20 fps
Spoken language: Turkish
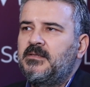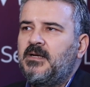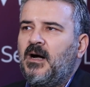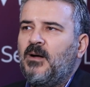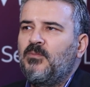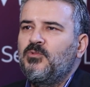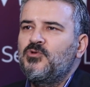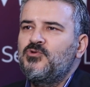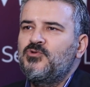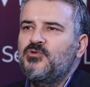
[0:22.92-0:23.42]

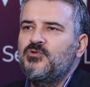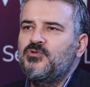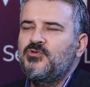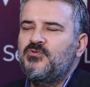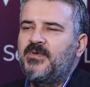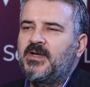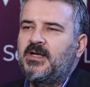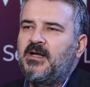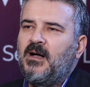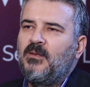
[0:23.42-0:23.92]

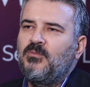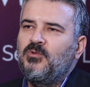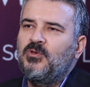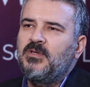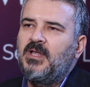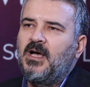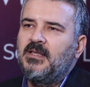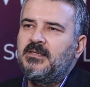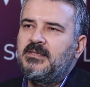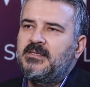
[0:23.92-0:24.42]
kablosuz ve
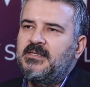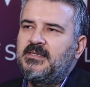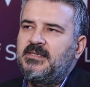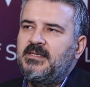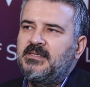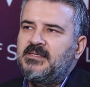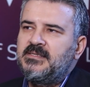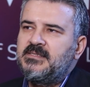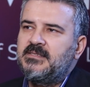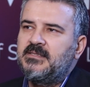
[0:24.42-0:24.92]
kablolu ağların
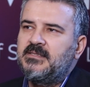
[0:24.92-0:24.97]
yanı